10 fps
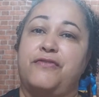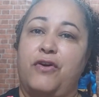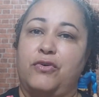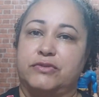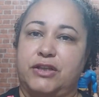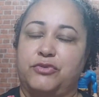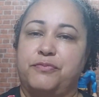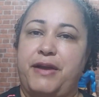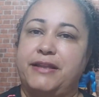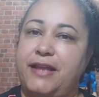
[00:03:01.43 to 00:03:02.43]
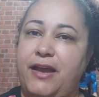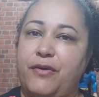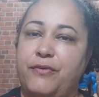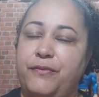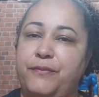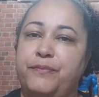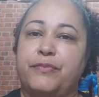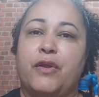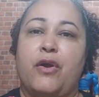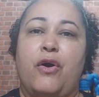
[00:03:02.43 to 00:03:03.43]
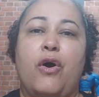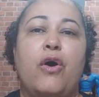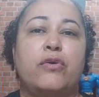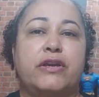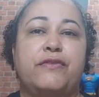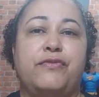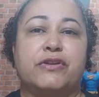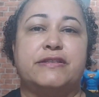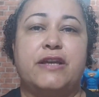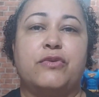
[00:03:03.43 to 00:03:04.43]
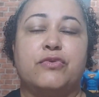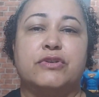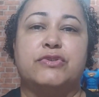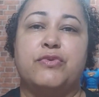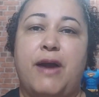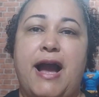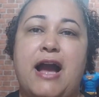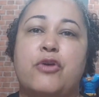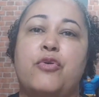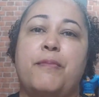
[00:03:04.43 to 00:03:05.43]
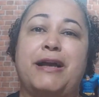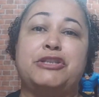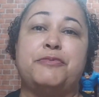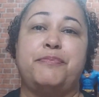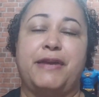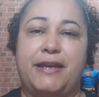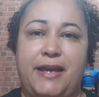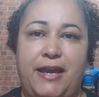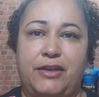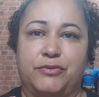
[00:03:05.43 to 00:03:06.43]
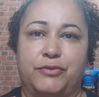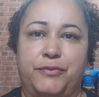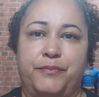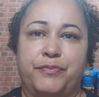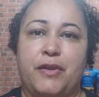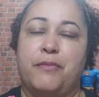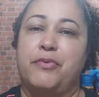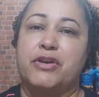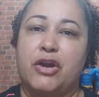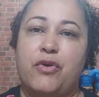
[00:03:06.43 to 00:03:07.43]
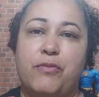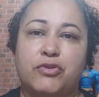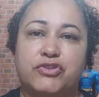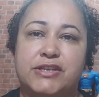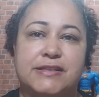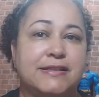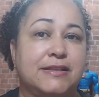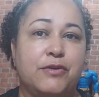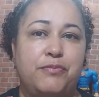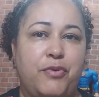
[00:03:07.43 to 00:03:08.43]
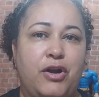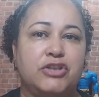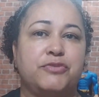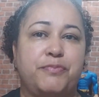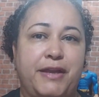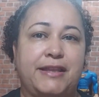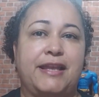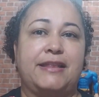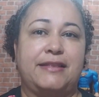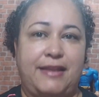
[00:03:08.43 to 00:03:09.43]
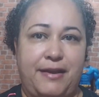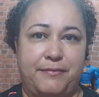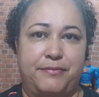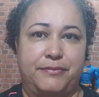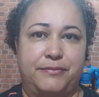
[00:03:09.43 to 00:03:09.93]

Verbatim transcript: volta do painel, ou que você use o arco mais pequeno, porque, como eu disse, não pode perder tempo.